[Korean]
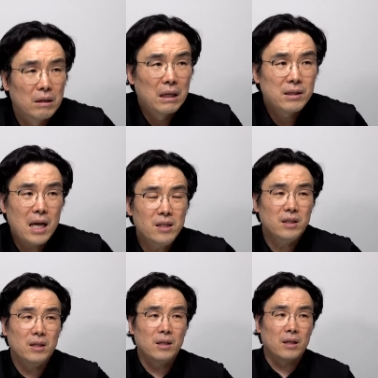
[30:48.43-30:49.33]

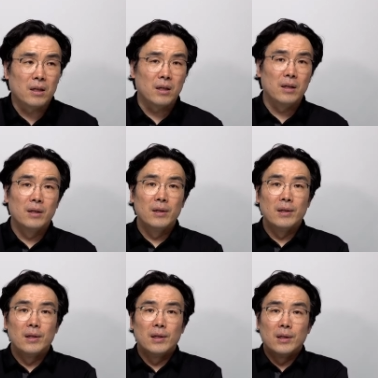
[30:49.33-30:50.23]
사실
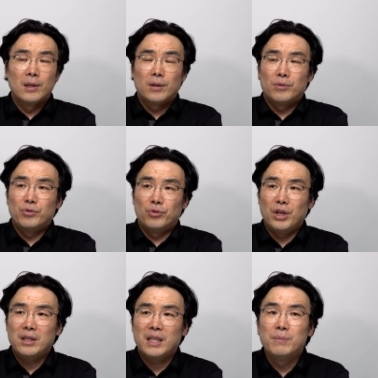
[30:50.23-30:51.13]
우리가
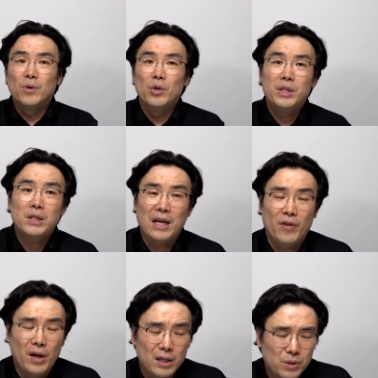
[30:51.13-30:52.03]
김건희 씨
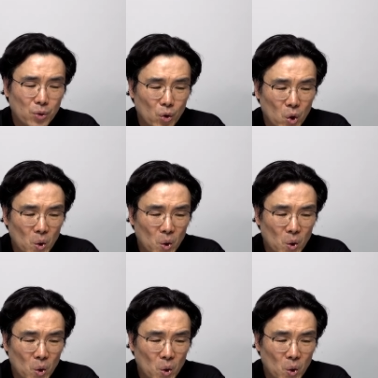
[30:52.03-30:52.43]
관련해가지고